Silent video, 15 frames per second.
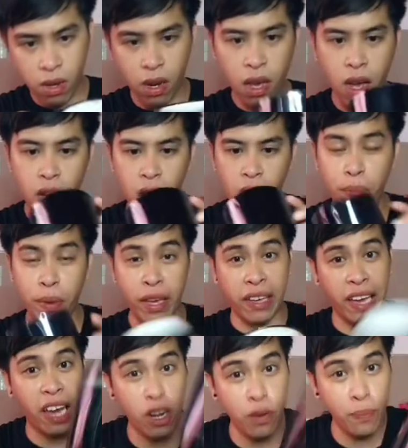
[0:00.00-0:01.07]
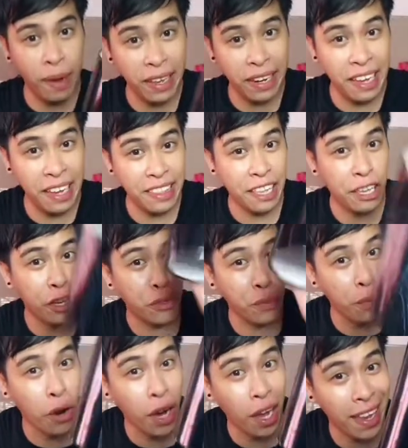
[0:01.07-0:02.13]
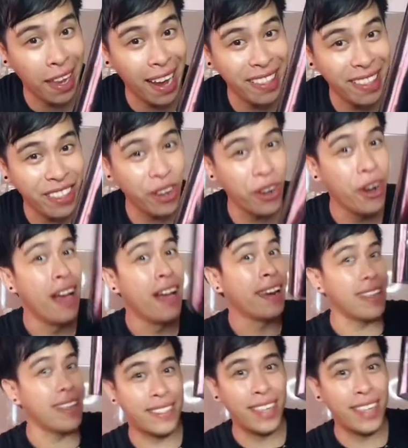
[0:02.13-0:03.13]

grabe. Kaya anong pang hinihintay nyo? Subukan na natin to. Let's